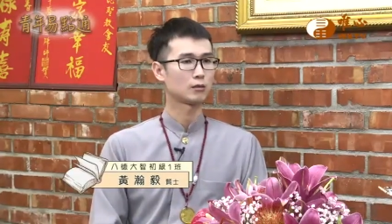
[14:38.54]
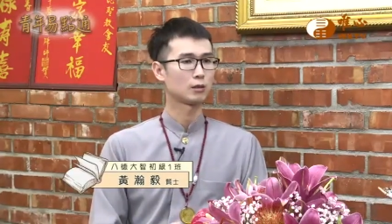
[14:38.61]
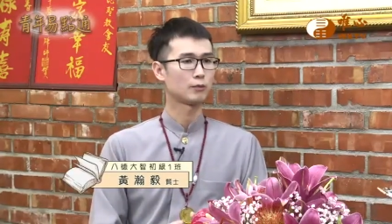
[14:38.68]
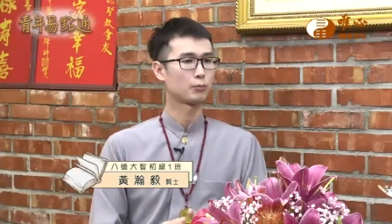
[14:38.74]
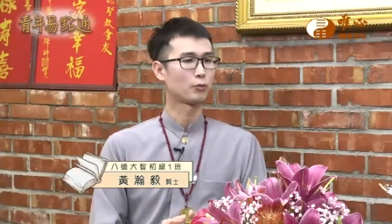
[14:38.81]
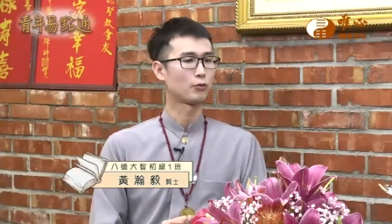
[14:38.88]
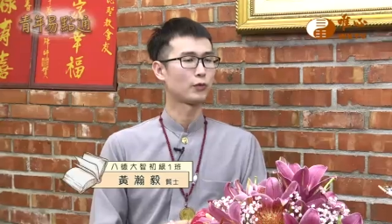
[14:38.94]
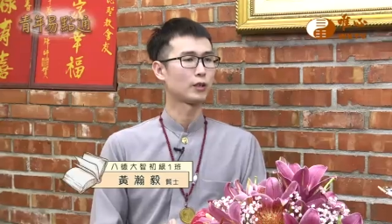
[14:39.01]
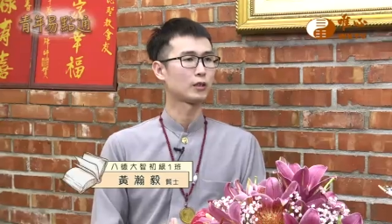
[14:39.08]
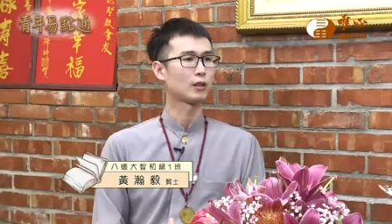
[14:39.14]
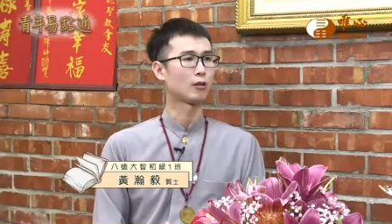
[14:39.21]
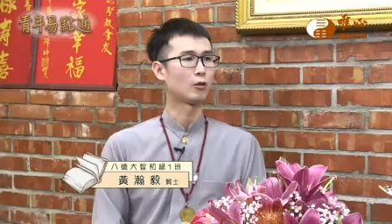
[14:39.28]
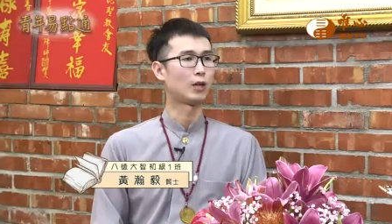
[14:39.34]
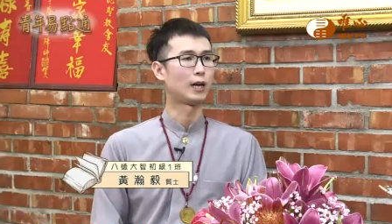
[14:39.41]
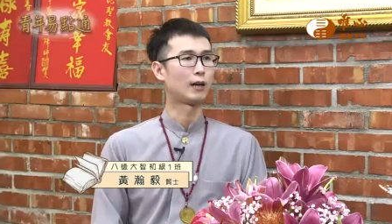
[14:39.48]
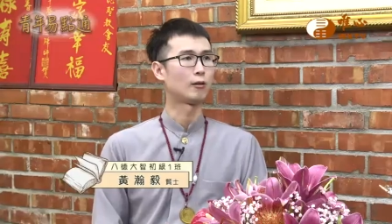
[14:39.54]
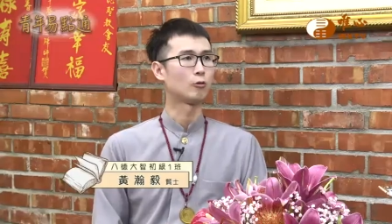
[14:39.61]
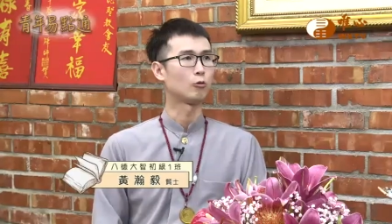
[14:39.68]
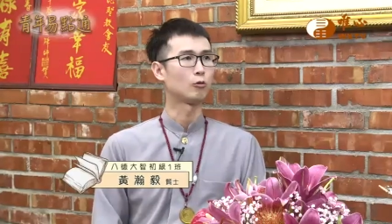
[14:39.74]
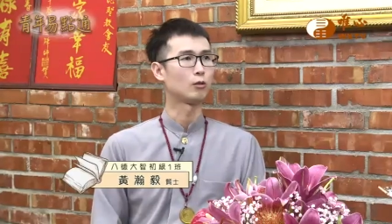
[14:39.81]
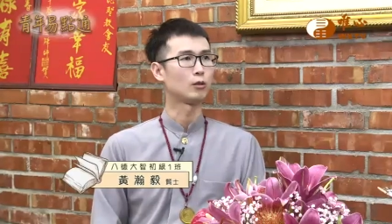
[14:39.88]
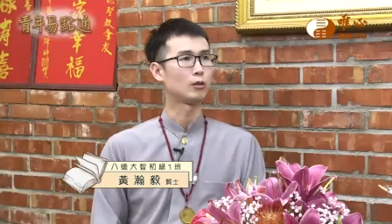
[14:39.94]
这部分的话，
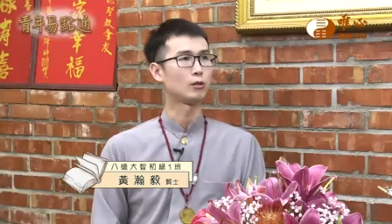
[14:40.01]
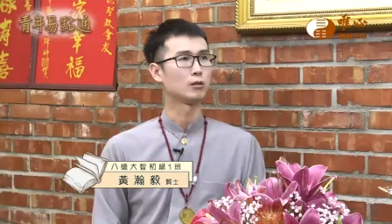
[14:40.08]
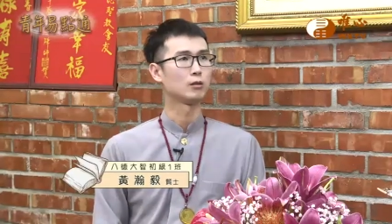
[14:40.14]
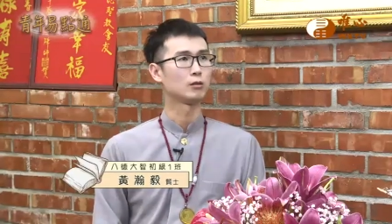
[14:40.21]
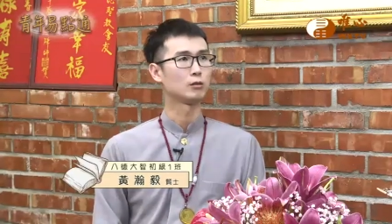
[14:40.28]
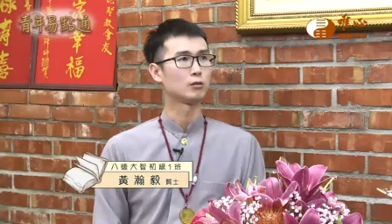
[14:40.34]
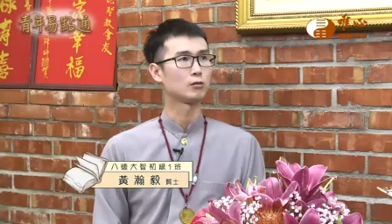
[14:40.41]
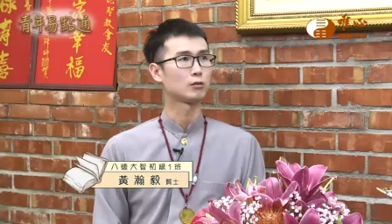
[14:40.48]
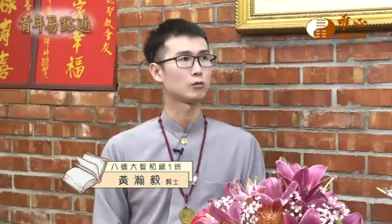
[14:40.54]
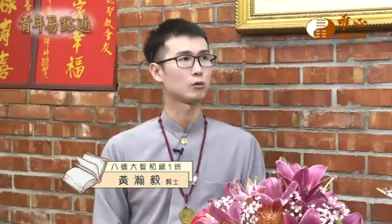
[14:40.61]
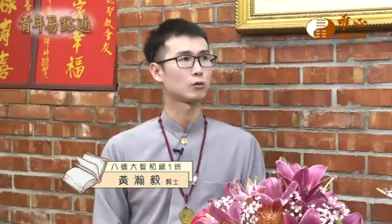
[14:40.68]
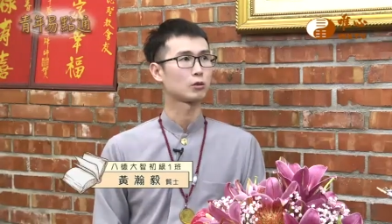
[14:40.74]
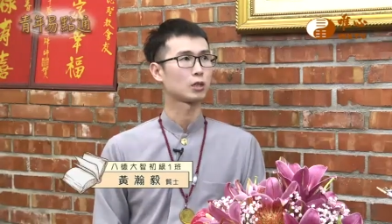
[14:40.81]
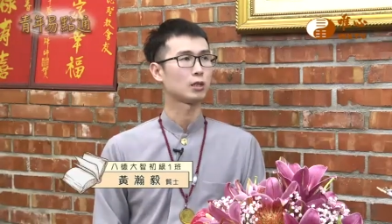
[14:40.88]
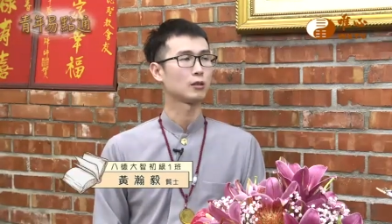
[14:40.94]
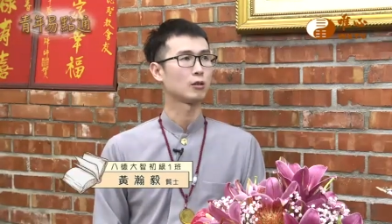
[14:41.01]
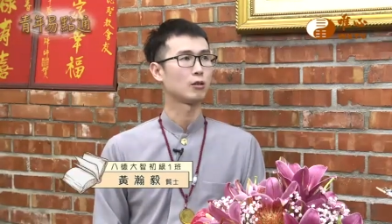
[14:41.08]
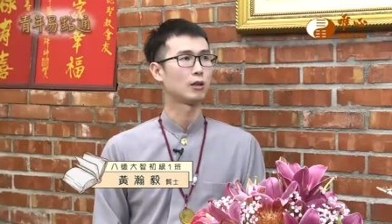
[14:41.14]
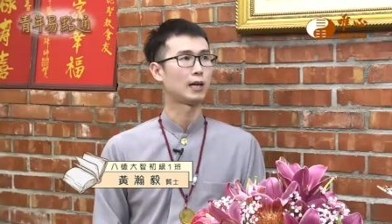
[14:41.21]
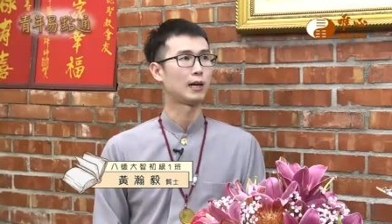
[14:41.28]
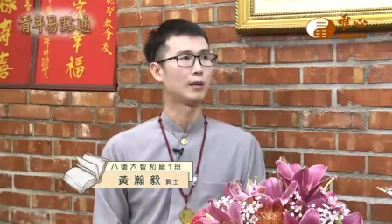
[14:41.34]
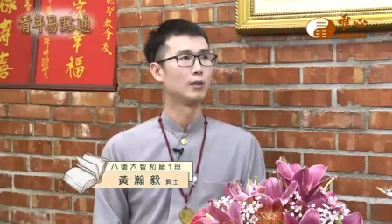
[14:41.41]
呃，有成的
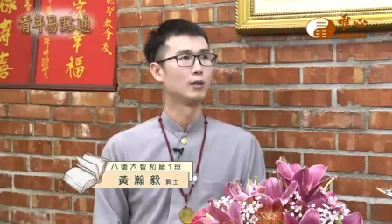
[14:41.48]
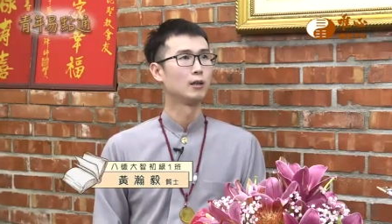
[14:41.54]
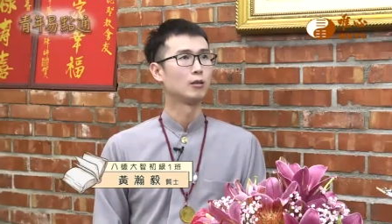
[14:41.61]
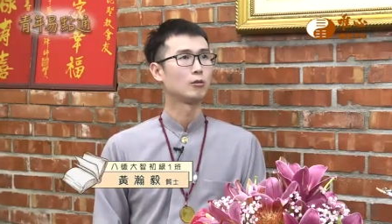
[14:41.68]
话，